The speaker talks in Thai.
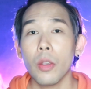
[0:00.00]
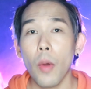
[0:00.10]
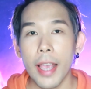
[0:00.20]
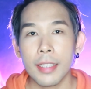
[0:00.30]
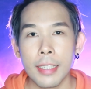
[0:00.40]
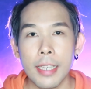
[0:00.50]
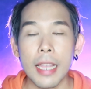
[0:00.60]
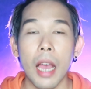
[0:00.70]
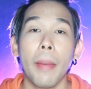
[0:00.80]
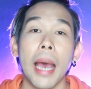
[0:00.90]
นนีไวส์จะ
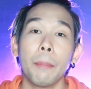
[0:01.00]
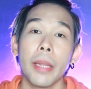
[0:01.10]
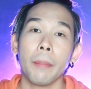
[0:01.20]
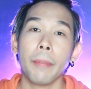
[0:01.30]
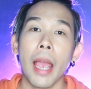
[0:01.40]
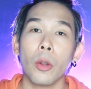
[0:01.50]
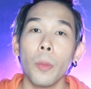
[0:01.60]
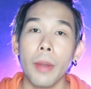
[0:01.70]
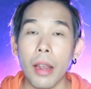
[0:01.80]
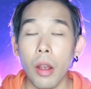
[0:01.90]
สามารถเปลี่ยนแปลงรู
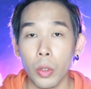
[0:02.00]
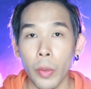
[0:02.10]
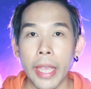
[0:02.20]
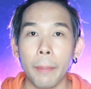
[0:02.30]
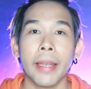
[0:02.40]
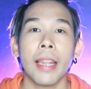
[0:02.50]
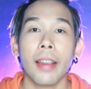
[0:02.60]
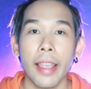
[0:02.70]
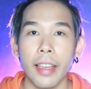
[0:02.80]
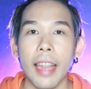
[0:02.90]
ปลักษณ์ของตัวเองเป็นอะ
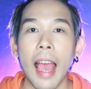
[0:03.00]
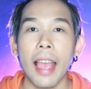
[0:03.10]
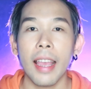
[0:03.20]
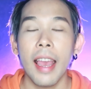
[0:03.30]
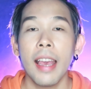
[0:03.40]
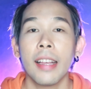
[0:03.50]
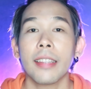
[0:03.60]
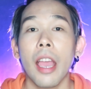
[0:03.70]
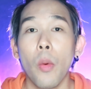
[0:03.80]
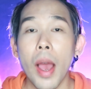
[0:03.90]
ไรก็ได้
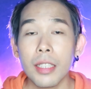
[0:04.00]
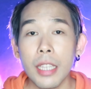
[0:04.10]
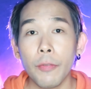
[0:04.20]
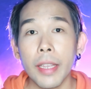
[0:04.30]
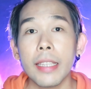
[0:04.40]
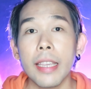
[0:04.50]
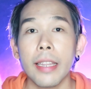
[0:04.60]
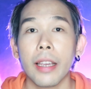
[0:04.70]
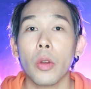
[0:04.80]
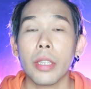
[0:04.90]
แต่ว่าสตีเฟนคิง
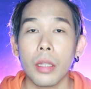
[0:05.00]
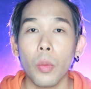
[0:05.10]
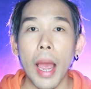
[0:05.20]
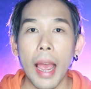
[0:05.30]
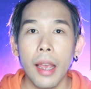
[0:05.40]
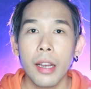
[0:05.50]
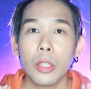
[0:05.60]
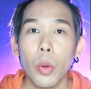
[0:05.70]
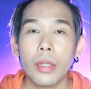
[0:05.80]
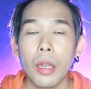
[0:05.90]
เนี่ยเขาคิดว่า
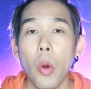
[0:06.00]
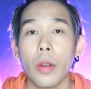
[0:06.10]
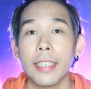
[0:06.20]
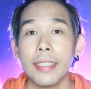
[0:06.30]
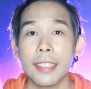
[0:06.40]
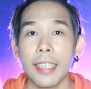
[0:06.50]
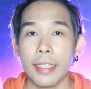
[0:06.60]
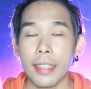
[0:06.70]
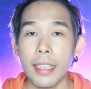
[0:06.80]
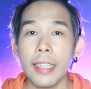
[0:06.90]
ตัวตลกคือสิ่ง
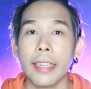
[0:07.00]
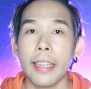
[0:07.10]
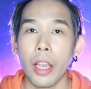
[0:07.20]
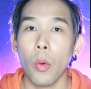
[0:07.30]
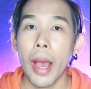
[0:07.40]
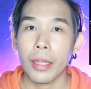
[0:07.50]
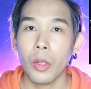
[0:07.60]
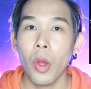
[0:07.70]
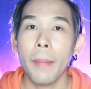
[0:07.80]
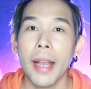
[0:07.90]
ที่เด็กๆหวาด
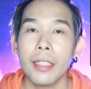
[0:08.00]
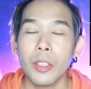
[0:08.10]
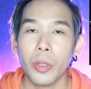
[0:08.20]
กลัวมากที่